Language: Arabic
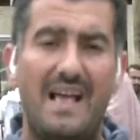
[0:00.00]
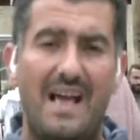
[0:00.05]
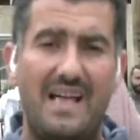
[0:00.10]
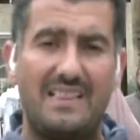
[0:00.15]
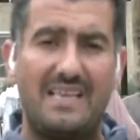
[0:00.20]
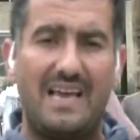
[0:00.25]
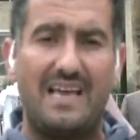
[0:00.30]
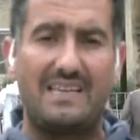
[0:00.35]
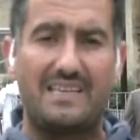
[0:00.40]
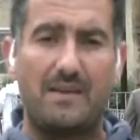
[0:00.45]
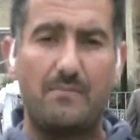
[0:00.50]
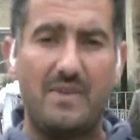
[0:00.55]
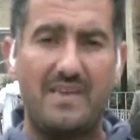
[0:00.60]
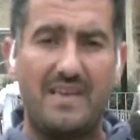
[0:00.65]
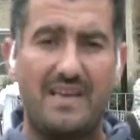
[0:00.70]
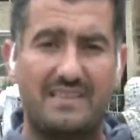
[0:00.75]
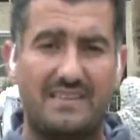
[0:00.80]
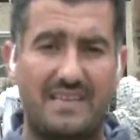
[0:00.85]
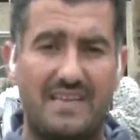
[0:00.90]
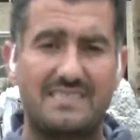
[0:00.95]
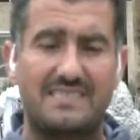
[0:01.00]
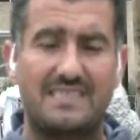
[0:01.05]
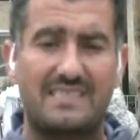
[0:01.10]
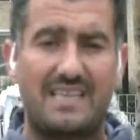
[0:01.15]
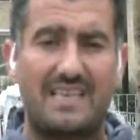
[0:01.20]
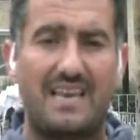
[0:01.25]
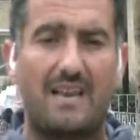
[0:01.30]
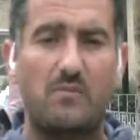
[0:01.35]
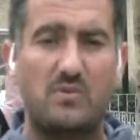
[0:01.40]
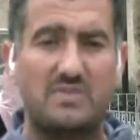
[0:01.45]
هذه الكميات خاصة
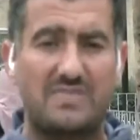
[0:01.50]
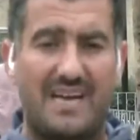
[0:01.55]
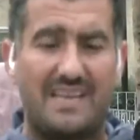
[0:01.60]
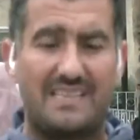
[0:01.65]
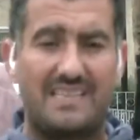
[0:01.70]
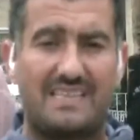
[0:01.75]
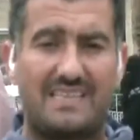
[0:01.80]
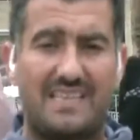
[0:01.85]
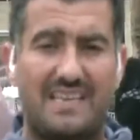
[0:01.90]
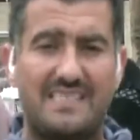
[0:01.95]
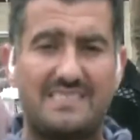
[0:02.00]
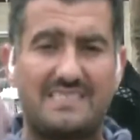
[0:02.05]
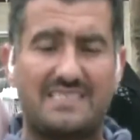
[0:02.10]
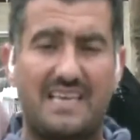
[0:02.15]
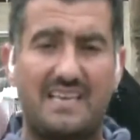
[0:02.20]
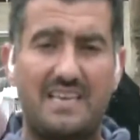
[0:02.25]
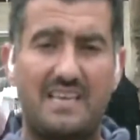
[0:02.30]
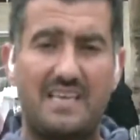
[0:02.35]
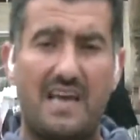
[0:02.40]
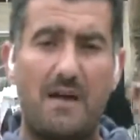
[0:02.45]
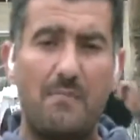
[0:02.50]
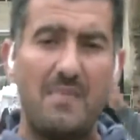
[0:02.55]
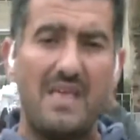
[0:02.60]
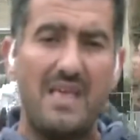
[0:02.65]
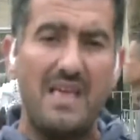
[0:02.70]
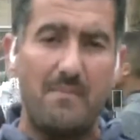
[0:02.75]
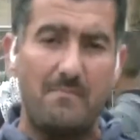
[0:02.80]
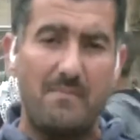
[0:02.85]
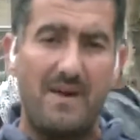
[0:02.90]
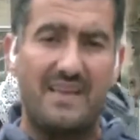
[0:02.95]
المساعدات الإنسانية
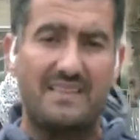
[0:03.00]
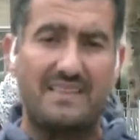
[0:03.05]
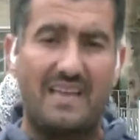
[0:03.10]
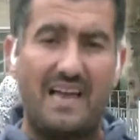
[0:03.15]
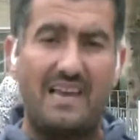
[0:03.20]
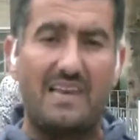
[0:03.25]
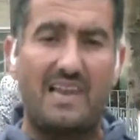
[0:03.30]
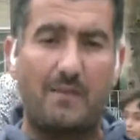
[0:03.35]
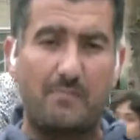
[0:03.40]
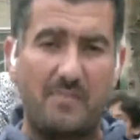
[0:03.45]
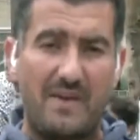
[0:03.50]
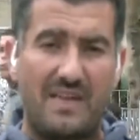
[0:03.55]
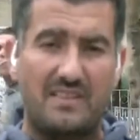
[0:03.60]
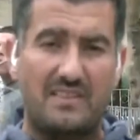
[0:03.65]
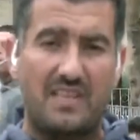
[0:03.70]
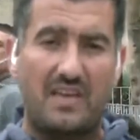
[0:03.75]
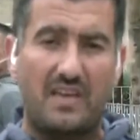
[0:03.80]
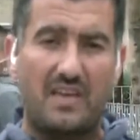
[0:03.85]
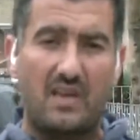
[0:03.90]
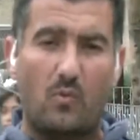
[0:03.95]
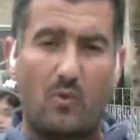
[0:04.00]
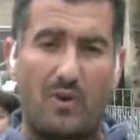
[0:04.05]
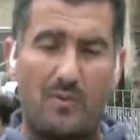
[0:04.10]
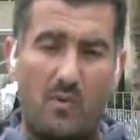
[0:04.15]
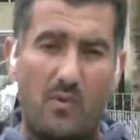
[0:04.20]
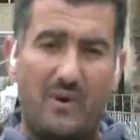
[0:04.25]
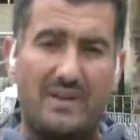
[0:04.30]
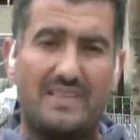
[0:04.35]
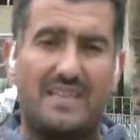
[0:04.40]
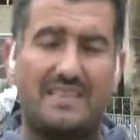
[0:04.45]
ما يتعلق بالدقيق
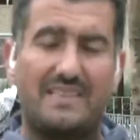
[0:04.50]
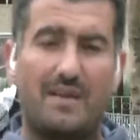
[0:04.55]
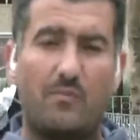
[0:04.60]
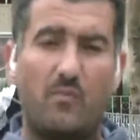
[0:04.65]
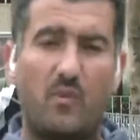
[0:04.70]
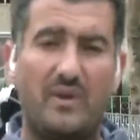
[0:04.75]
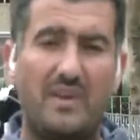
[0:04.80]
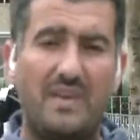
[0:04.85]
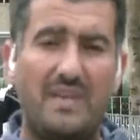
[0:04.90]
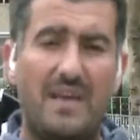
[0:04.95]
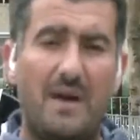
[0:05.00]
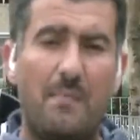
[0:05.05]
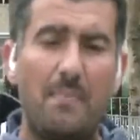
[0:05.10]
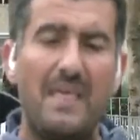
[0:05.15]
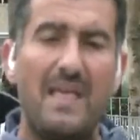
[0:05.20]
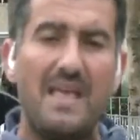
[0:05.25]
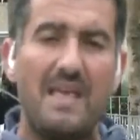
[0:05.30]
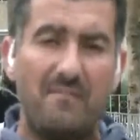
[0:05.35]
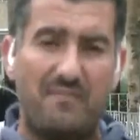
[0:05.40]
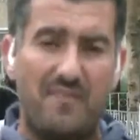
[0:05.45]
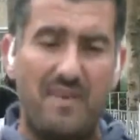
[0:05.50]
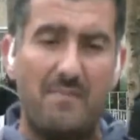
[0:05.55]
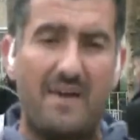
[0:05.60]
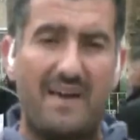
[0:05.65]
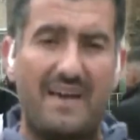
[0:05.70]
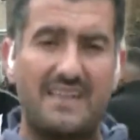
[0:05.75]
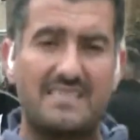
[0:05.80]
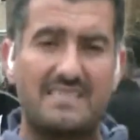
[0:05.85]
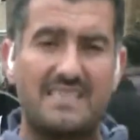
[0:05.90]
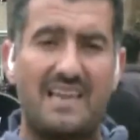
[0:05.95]
والمواد التموينية في
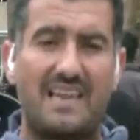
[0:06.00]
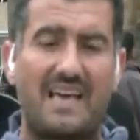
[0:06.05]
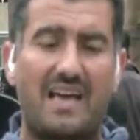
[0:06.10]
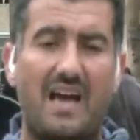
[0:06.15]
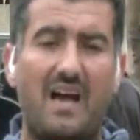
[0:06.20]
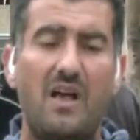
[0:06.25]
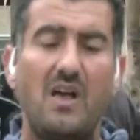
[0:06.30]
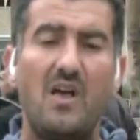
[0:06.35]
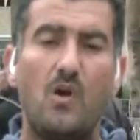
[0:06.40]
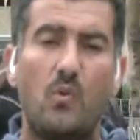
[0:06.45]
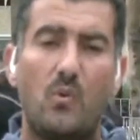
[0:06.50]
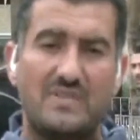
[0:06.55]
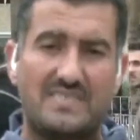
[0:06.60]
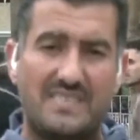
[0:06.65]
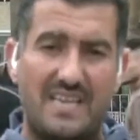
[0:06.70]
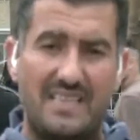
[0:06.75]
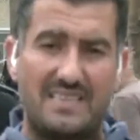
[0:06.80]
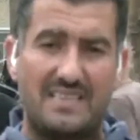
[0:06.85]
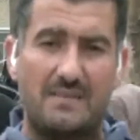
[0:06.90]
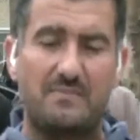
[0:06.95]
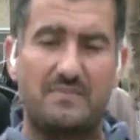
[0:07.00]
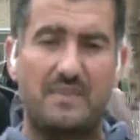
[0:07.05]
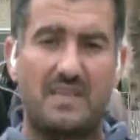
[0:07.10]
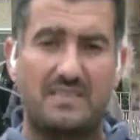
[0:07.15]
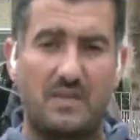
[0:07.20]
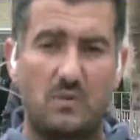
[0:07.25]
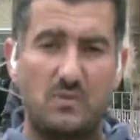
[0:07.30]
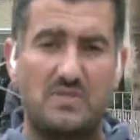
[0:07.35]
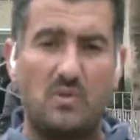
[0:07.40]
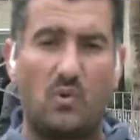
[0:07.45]
مخازن لها وسيتم
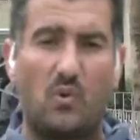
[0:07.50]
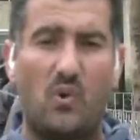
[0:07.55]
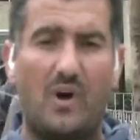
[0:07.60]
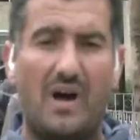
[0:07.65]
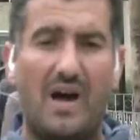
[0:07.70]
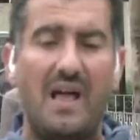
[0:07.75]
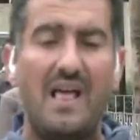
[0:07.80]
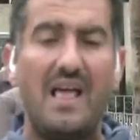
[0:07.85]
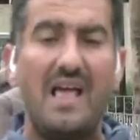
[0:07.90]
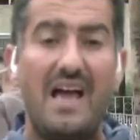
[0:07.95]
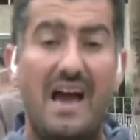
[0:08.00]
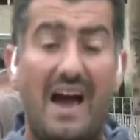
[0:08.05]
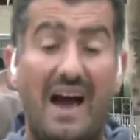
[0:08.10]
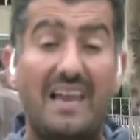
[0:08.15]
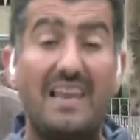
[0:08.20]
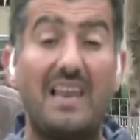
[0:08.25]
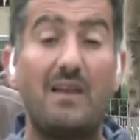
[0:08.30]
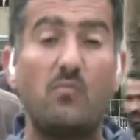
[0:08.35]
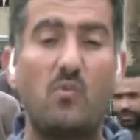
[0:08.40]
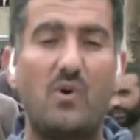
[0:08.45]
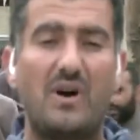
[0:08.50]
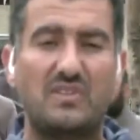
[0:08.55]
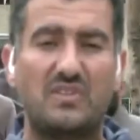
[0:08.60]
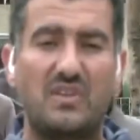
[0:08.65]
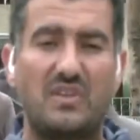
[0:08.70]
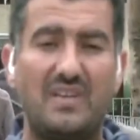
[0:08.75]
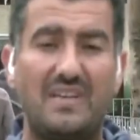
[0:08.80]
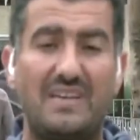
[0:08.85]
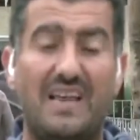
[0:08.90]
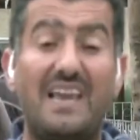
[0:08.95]
توزيعها على
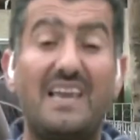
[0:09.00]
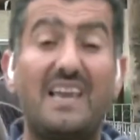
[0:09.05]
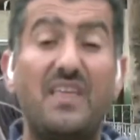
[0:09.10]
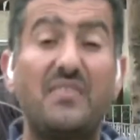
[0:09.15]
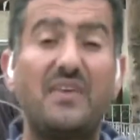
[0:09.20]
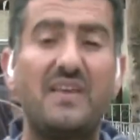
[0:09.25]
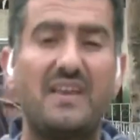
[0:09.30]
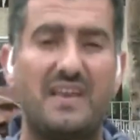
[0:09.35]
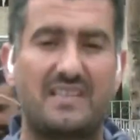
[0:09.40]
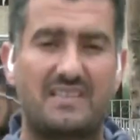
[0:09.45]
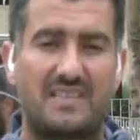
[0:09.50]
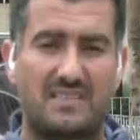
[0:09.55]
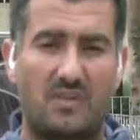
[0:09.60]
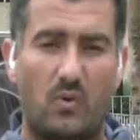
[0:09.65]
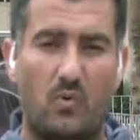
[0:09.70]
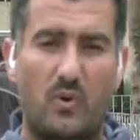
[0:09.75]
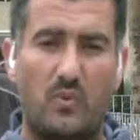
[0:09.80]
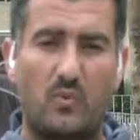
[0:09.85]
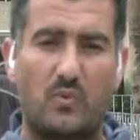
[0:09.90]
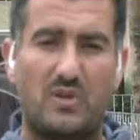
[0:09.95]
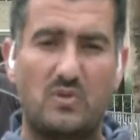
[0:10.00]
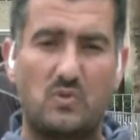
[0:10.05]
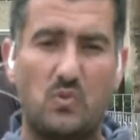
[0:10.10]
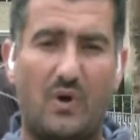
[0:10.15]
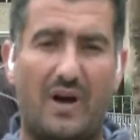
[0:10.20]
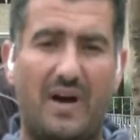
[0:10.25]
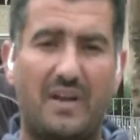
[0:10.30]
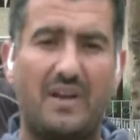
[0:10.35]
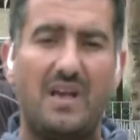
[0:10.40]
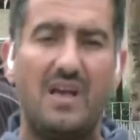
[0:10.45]
المواطنين الذين يتضورون
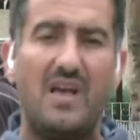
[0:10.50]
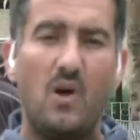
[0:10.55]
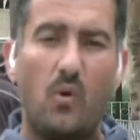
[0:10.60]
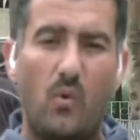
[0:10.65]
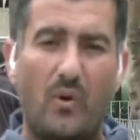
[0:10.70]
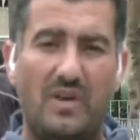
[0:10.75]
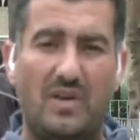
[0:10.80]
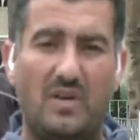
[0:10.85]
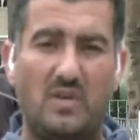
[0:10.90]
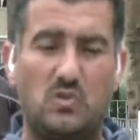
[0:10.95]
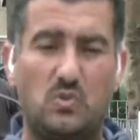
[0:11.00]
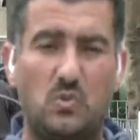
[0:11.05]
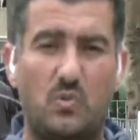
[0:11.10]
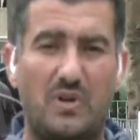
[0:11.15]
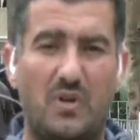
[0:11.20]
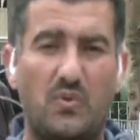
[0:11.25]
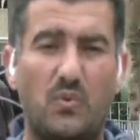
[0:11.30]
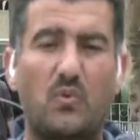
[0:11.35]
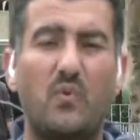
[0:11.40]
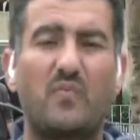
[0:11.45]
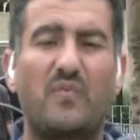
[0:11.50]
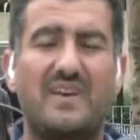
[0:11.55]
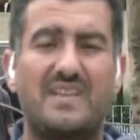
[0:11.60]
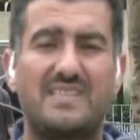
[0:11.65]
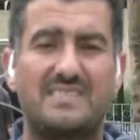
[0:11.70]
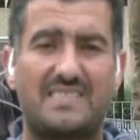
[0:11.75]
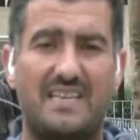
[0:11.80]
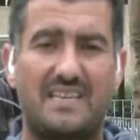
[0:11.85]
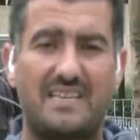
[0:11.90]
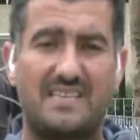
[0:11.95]
جوعا ويعيشون ظروفا
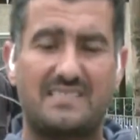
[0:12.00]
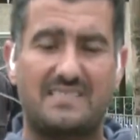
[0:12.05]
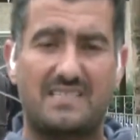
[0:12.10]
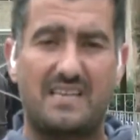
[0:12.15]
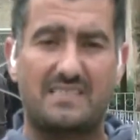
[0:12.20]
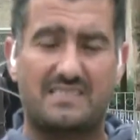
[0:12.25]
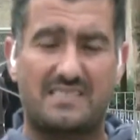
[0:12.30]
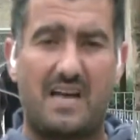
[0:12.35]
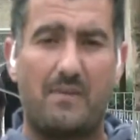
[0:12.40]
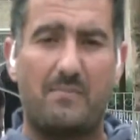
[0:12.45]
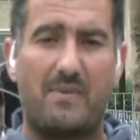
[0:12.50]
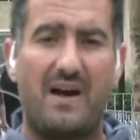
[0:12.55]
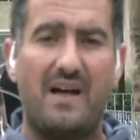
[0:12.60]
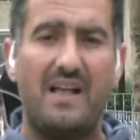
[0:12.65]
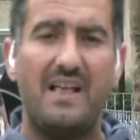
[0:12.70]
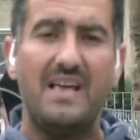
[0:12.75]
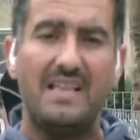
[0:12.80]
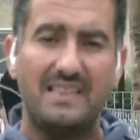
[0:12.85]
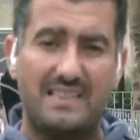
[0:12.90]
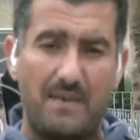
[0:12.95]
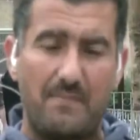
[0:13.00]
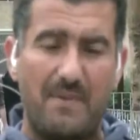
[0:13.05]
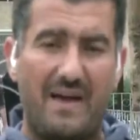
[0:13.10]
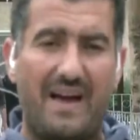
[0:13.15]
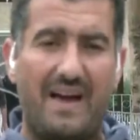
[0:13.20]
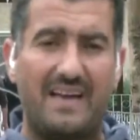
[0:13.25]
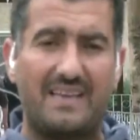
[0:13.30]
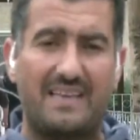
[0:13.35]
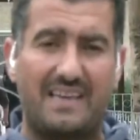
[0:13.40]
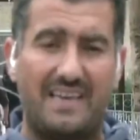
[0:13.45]
إنسانية صعبة
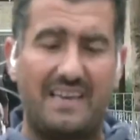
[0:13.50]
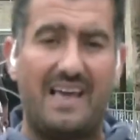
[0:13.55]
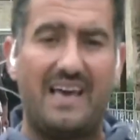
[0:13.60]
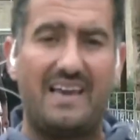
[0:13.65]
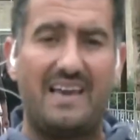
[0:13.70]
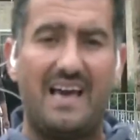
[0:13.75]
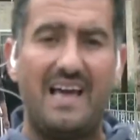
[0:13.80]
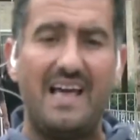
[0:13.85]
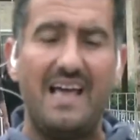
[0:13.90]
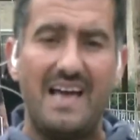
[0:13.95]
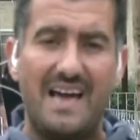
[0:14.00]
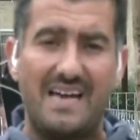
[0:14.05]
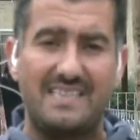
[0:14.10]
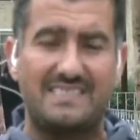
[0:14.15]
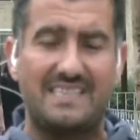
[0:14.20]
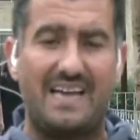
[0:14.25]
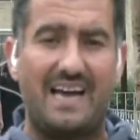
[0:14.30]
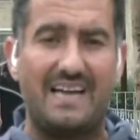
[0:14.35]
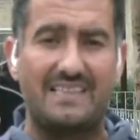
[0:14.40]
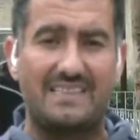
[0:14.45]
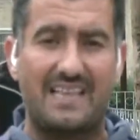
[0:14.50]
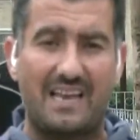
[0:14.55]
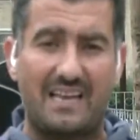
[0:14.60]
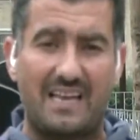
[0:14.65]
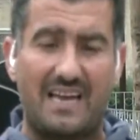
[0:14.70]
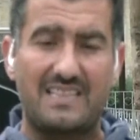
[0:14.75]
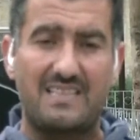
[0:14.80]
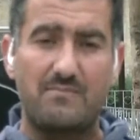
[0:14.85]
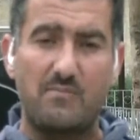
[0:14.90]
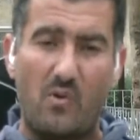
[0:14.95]
تباعا خلال الساعات
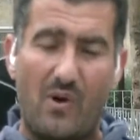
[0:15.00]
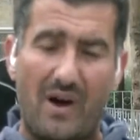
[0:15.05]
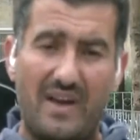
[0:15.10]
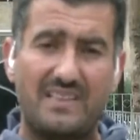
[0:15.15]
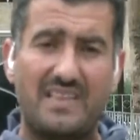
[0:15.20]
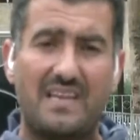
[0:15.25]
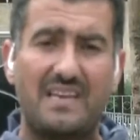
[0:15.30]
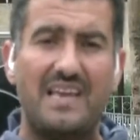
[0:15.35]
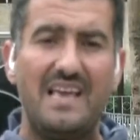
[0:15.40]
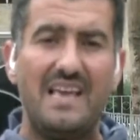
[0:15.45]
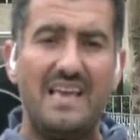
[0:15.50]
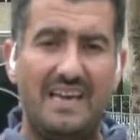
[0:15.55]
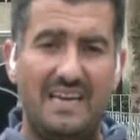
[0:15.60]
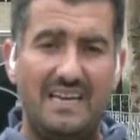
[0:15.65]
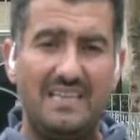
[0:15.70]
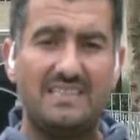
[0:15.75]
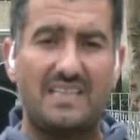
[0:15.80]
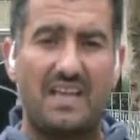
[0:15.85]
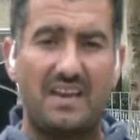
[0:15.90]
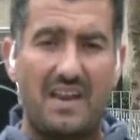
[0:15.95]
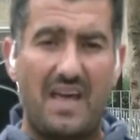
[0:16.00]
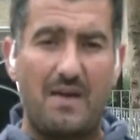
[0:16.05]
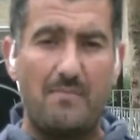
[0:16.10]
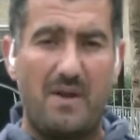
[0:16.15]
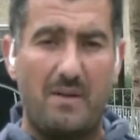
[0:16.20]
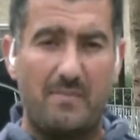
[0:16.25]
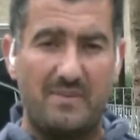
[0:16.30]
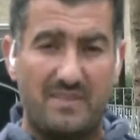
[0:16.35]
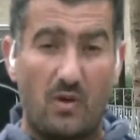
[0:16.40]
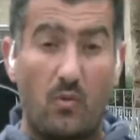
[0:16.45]
القادمة وأيضا عند
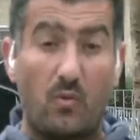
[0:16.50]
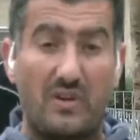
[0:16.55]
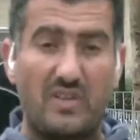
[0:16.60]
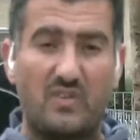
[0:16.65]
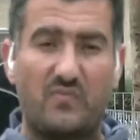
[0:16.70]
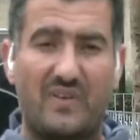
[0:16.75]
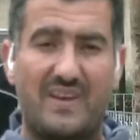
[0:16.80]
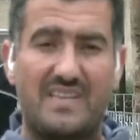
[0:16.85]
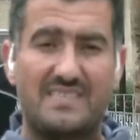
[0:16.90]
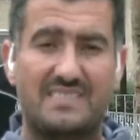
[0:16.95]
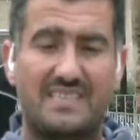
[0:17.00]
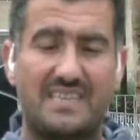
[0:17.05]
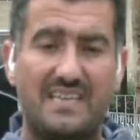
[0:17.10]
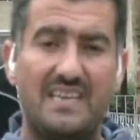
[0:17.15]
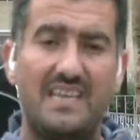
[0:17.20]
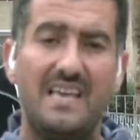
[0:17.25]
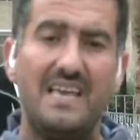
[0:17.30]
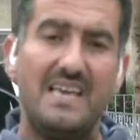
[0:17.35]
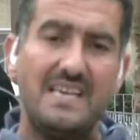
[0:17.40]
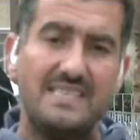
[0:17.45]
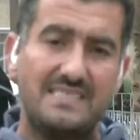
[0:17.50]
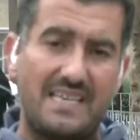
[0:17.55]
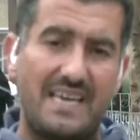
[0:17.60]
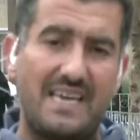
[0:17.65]
الرابع بتوقيت فلسطين طيب.